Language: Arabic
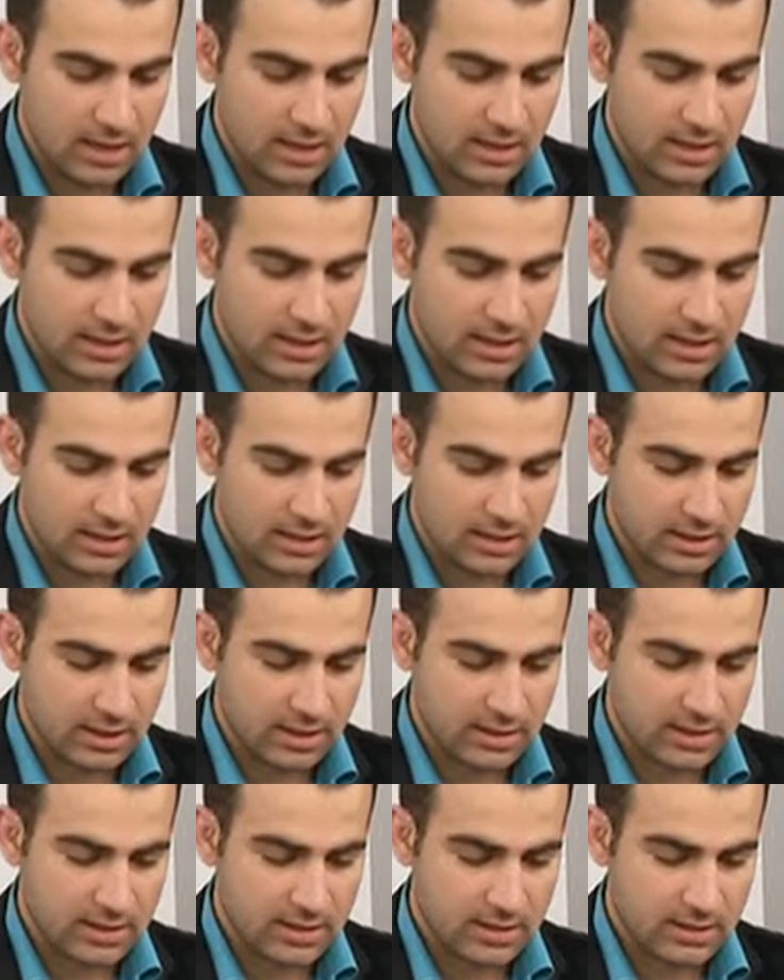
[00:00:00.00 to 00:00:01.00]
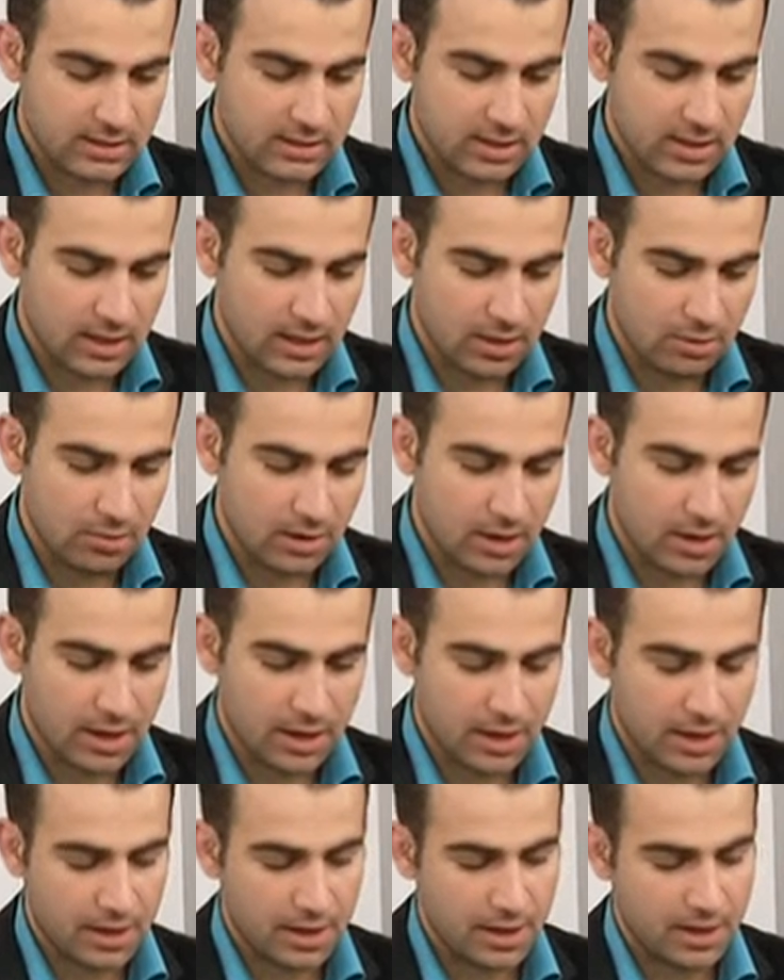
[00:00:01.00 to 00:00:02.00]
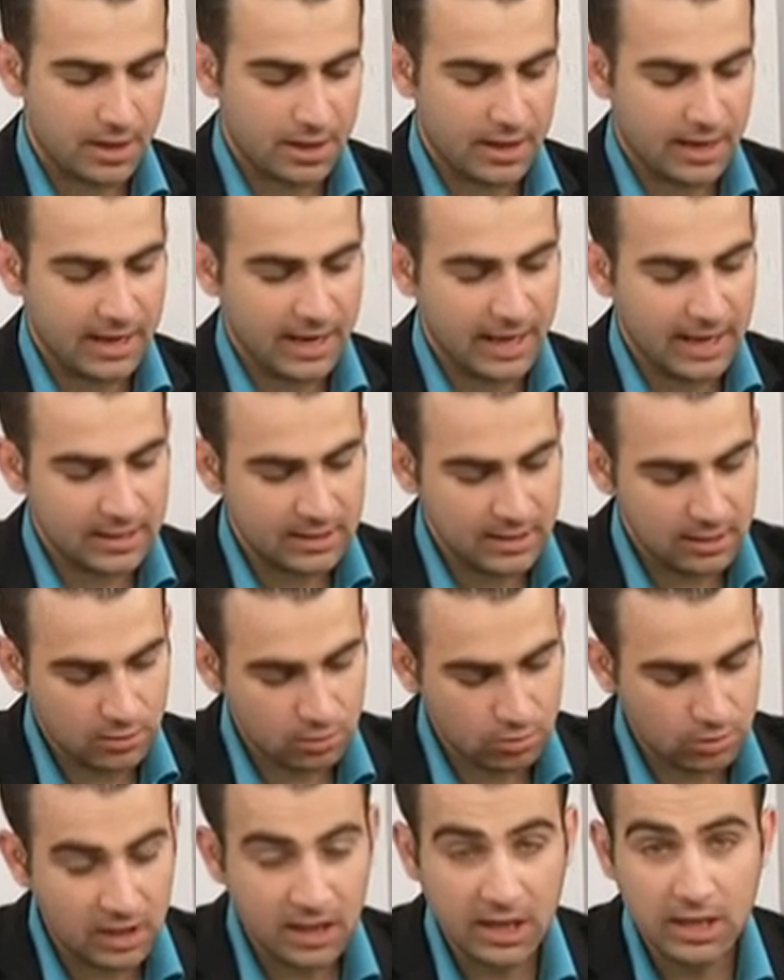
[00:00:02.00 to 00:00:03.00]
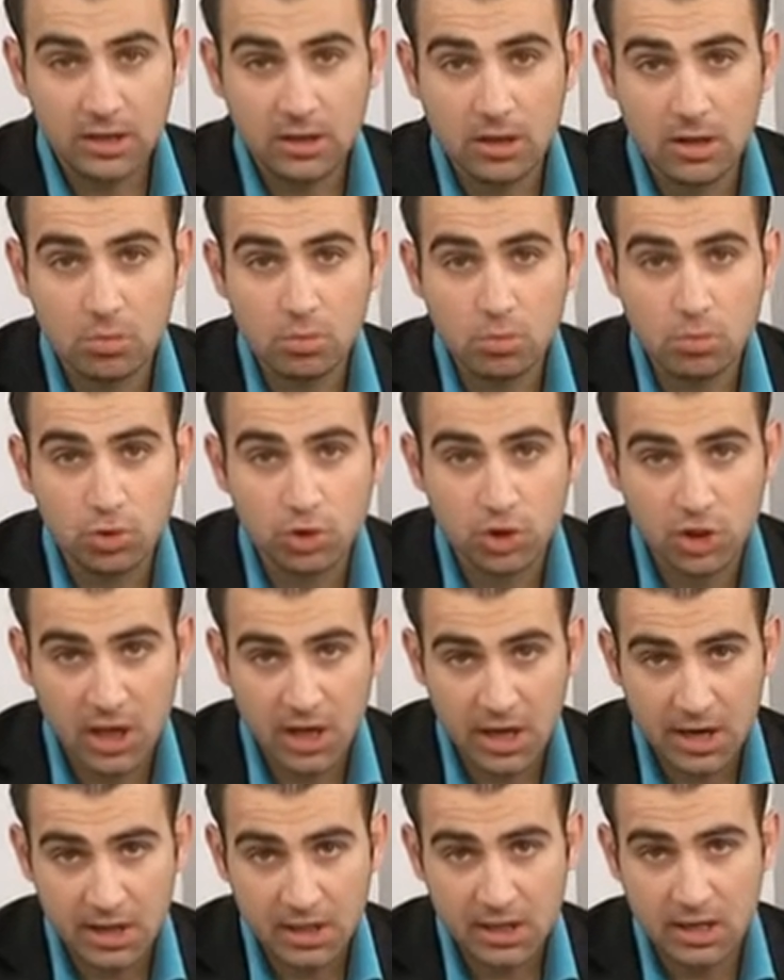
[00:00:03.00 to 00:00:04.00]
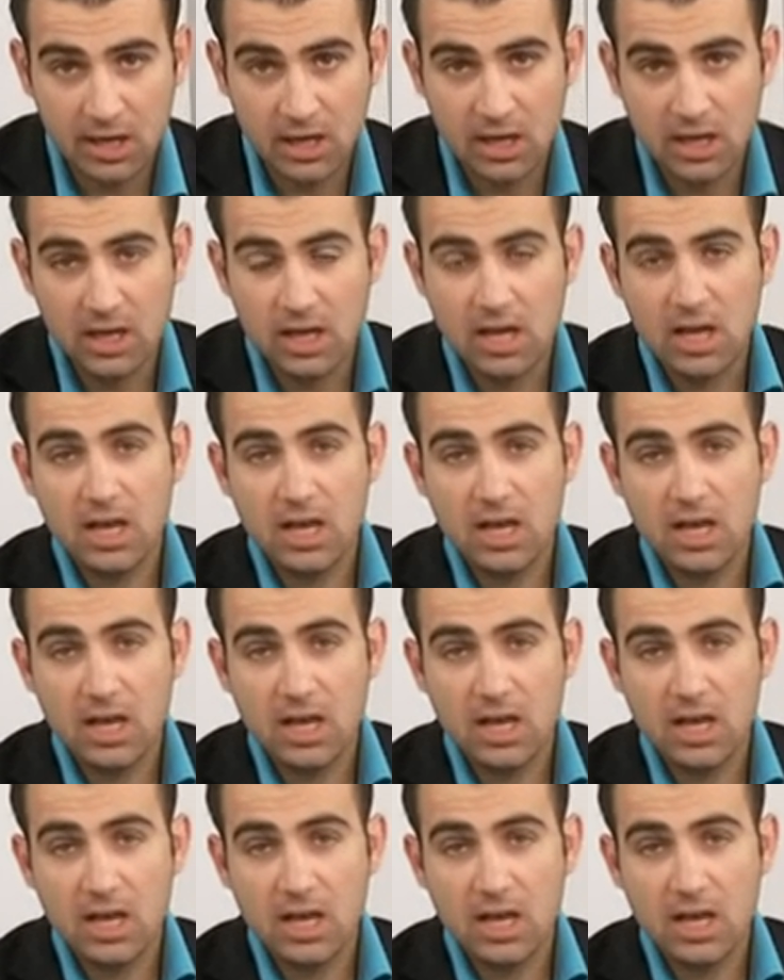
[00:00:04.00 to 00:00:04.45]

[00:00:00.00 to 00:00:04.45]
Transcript: لتأسيسها والحديث هنا عن مشاركة